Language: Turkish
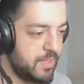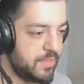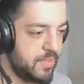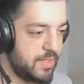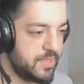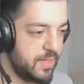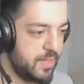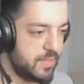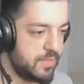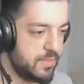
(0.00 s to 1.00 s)
bayağıdır
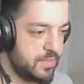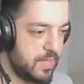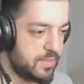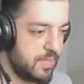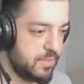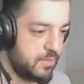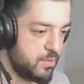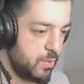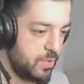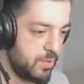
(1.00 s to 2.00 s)
SLR zaten
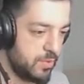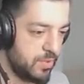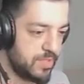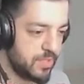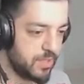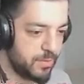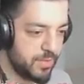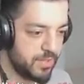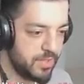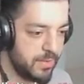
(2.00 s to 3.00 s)
söyleniyordu SLR
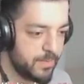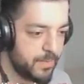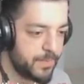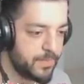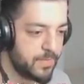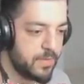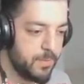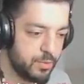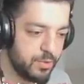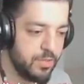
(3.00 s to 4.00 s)
oyna diye.
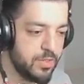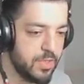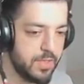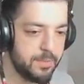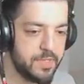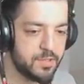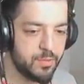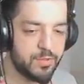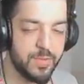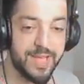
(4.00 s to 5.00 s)
Bugün bir
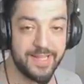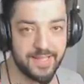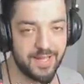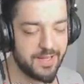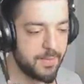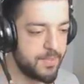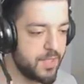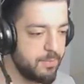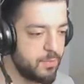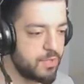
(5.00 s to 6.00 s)
slotumu SLR
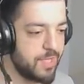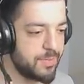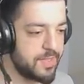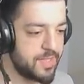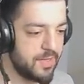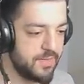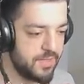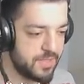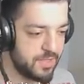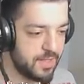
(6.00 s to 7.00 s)
yapacağım. Uzak mesafe
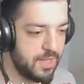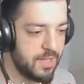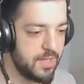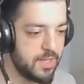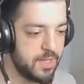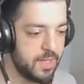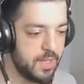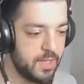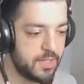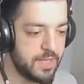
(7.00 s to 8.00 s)
için de
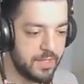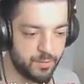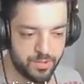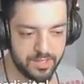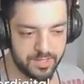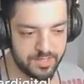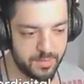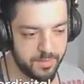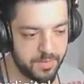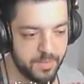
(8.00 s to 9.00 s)
e, kar 98
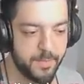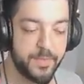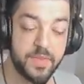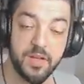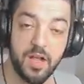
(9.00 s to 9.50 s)
yapabilirim.